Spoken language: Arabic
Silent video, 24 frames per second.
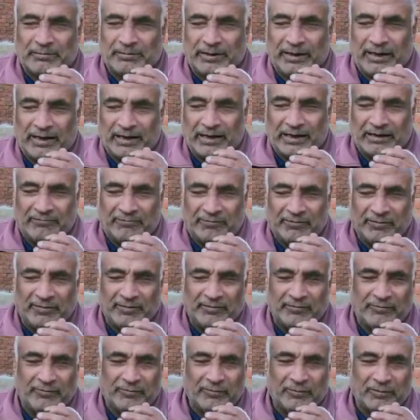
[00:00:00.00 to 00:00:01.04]
حاجه في
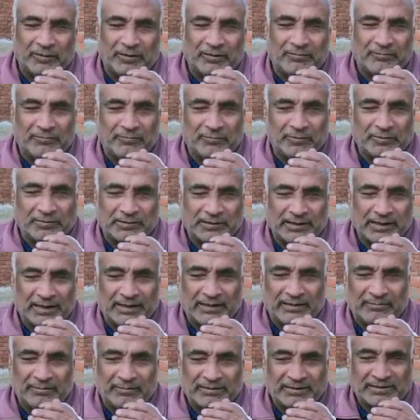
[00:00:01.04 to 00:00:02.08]
في وسط اهلي
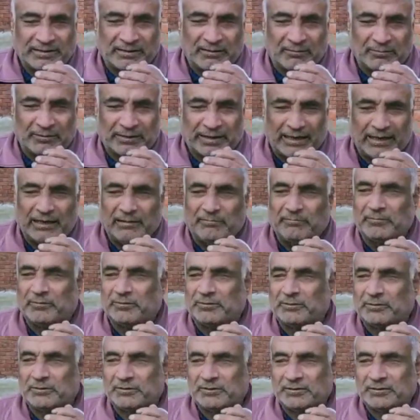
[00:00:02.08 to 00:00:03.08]
بس اتعلمت